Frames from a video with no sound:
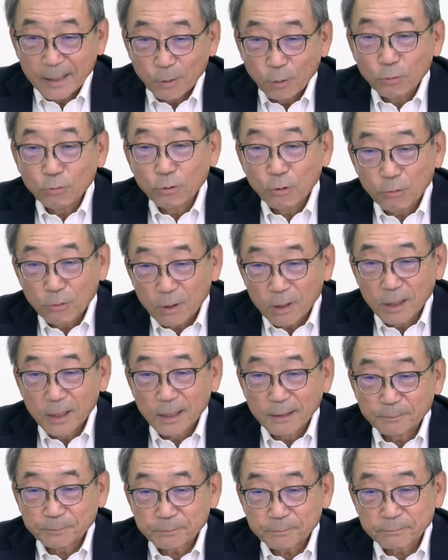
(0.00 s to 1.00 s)
今度
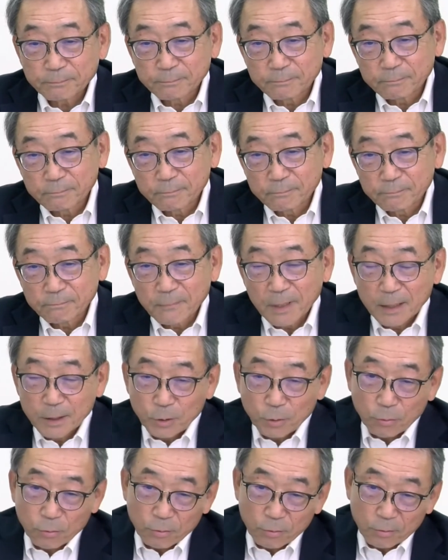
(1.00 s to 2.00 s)
は、うんまあ、
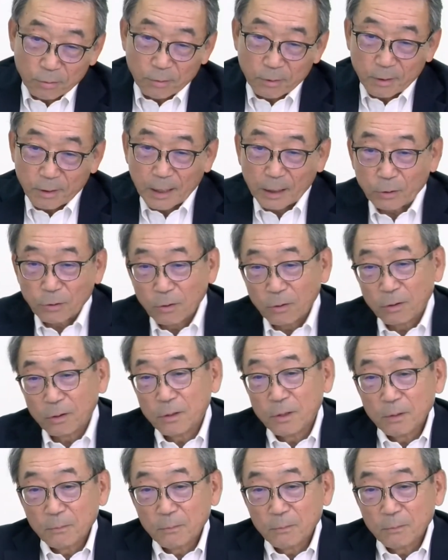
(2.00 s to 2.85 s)
日本だと